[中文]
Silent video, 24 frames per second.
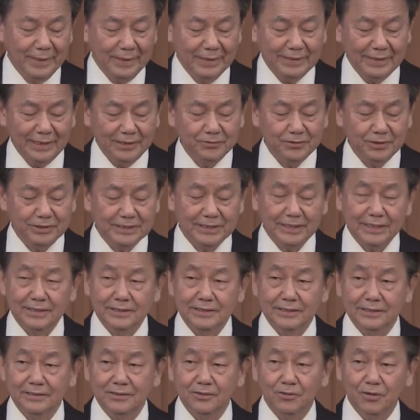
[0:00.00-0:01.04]
他说这个
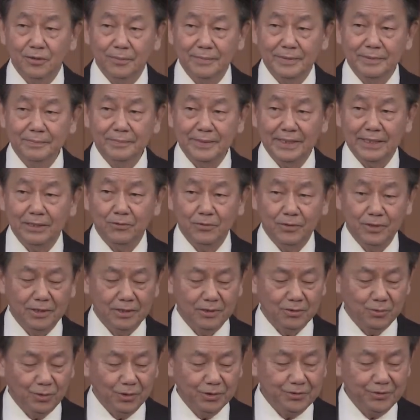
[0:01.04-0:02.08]
是我们美国
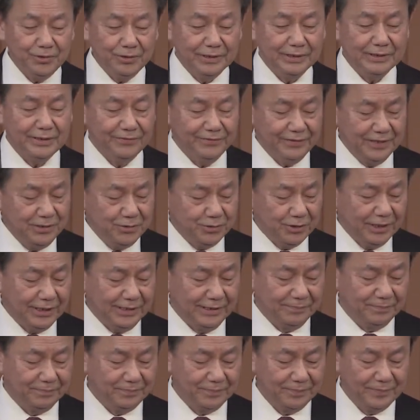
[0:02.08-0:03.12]
国运的分水
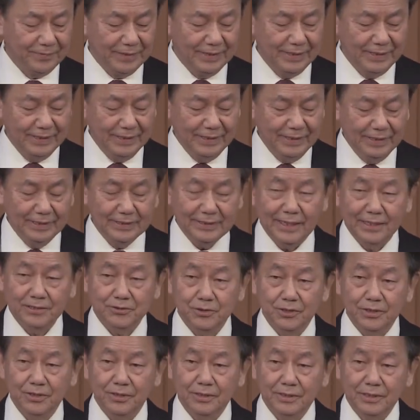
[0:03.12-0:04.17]
岭。他
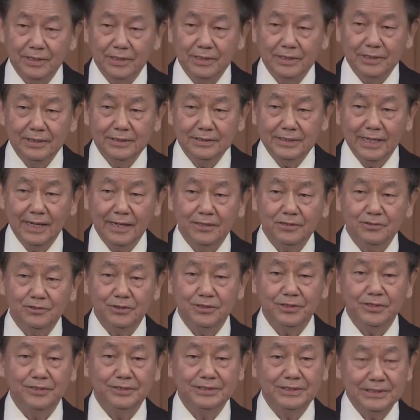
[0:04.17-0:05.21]
说。让
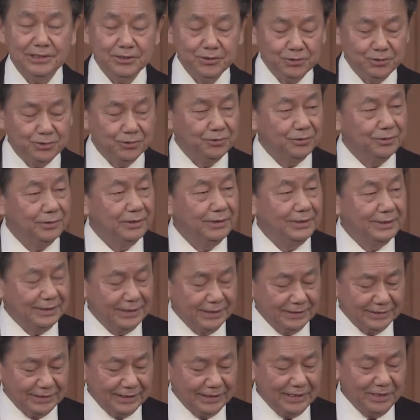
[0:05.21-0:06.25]
所有基督徒
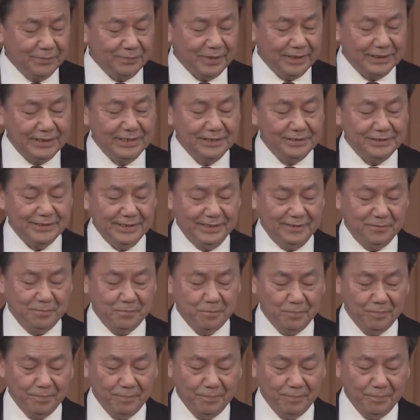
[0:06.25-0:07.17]
的声音被听见了。